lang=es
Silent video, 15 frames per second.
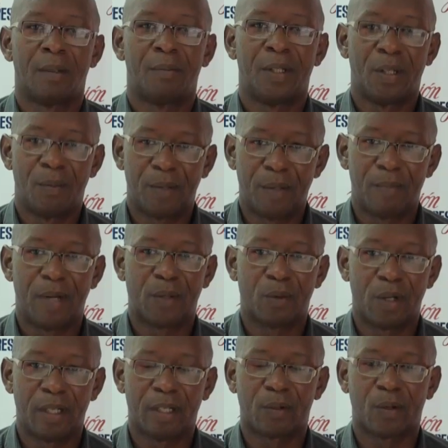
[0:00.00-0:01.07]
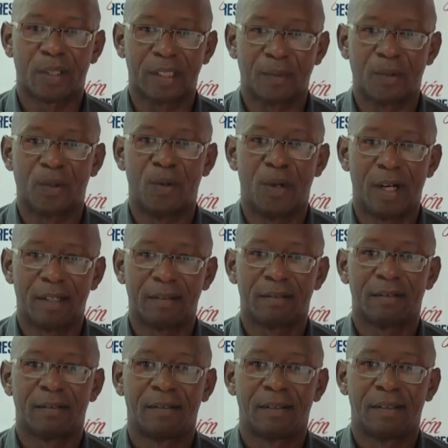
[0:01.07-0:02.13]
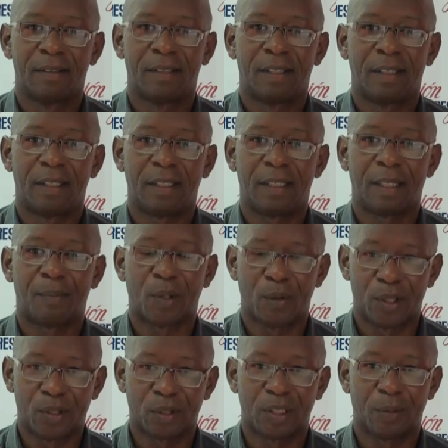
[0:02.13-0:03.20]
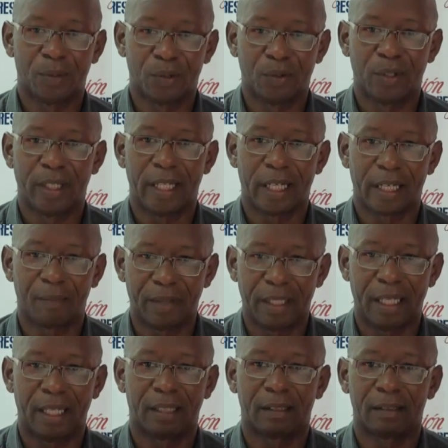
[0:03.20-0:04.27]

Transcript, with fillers: Mi nombre es Manuel Cuesta Morúa y aprovecho esta oportunidad que me dan